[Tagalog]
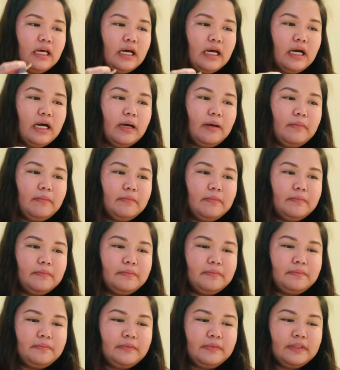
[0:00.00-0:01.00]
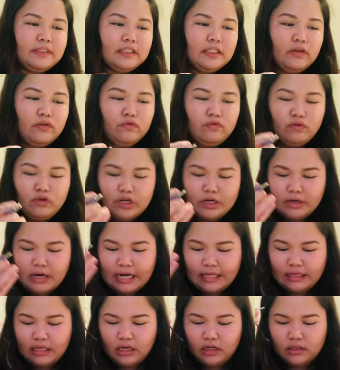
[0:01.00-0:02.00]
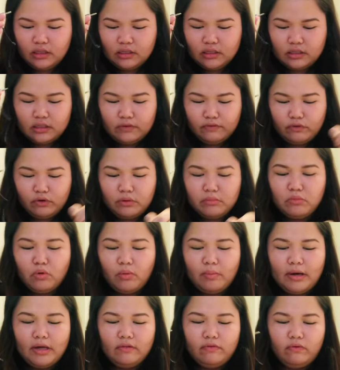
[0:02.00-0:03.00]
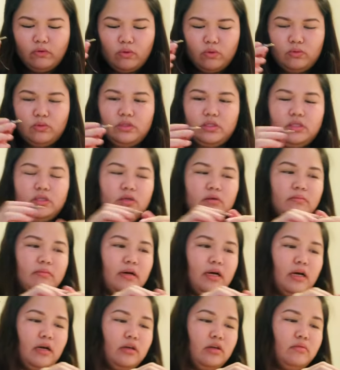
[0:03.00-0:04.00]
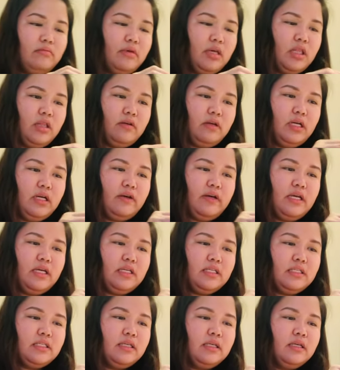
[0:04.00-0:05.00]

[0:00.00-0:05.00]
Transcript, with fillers: Um, for, I think this is for mobile phones, yung, mga, yung may three rings.